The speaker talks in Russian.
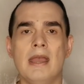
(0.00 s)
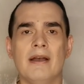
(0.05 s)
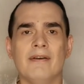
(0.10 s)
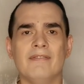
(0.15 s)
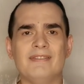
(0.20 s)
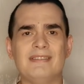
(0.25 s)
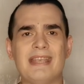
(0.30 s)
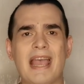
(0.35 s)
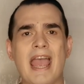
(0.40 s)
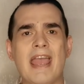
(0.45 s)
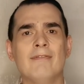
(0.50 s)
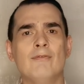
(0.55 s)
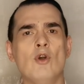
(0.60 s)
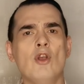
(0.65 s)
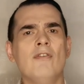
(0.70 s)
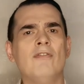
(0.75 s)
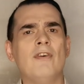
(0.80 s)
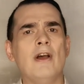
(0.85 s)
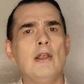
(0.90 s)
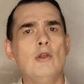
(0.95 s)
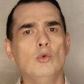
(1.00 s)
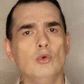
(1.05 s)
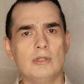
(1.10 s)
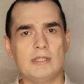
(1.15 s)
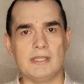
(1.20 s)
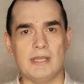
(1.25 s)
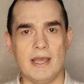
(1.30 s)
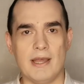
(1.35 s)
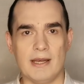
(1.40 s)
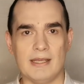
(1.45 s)
Вся его
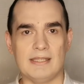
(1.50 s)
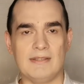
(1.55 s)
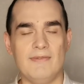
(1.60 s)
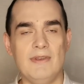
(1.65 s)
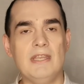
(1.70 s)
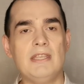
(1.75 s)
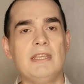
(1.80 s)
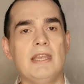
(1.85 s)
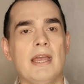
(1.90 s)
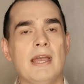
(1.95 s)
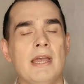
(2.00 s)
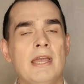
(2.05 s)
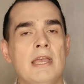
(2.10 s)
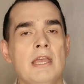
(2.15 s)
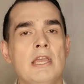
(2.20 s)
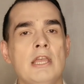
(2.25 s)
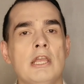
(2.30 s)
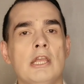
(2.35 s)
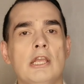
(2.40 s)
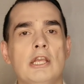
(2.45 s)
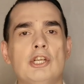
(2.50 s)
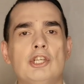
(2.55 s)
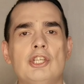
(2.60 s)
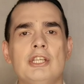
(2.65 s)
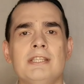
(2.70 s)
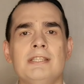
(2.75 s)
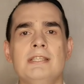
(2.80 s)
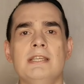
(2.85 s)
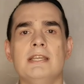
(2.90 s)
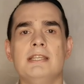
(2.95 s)
эволюция, развитие и
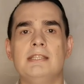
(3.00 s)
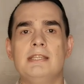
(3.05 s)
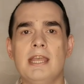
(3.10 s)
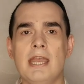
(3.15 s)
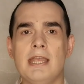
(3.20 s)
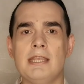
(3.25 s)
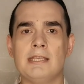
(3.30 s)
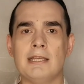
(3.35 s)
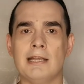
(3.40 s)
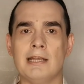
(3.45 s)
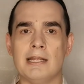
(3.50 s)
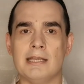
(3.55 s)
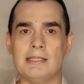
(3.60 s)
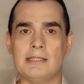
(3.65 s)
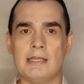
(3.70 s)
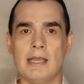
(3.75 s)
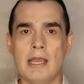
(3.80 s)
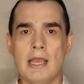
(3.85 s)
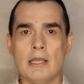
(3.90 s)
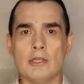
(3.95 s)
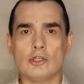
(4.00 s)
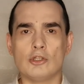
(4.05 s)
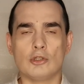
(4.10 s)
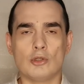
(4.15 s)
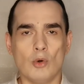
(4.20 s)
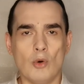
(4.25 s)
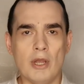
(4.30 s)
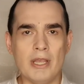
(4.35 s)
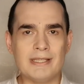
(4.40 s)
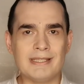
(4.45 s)
жизнедеятельность
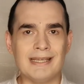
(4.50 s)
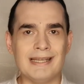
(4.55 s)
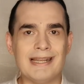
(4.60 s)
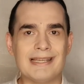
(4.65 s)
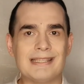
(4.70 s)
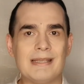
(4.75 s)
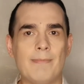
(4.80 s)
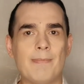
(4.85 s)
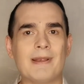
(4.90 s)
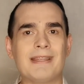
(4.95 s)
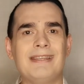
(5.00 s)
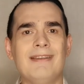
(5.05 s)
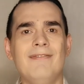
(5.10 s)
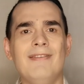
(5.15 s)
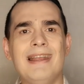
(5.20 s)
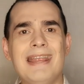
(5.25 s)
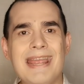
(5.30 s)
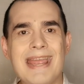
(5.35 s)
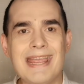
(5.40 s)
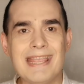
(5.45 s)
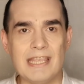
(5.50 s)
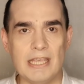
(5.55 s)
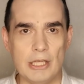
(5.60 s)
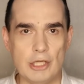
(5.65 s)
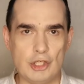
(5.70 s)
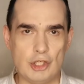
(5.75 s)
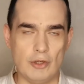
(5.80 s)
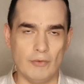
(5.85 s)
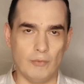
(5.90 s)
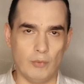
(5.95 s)
строится на сопротивлении
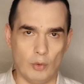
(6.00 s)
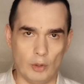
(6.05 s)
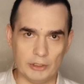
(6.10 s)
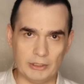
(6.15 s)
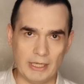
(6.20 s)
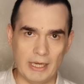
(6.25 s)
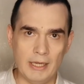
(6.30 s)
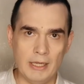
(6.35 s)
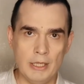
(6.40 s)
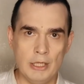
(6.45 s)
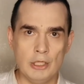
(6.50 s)
чего-то,